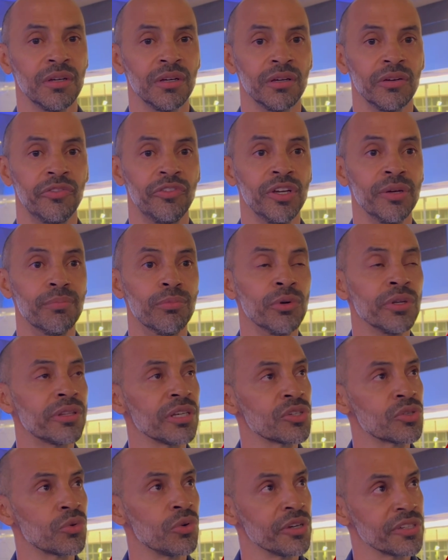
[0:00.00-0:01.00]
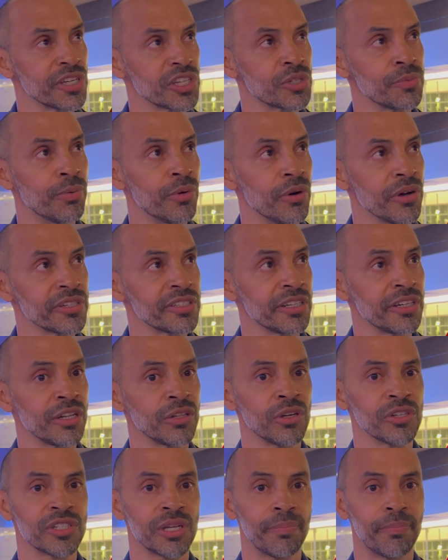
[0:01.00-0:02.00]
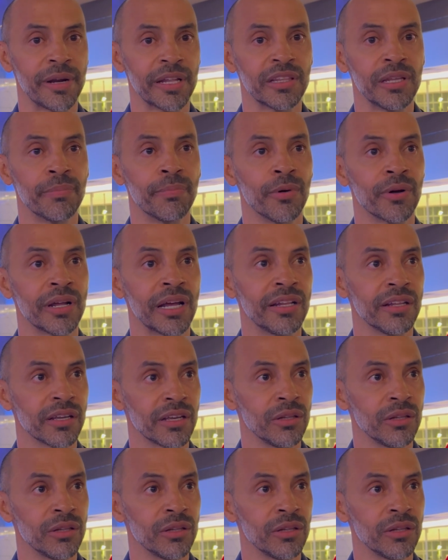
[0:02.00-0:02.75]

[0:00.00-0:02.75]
Vi muitas coisas boas né, na nossa pré-temporada,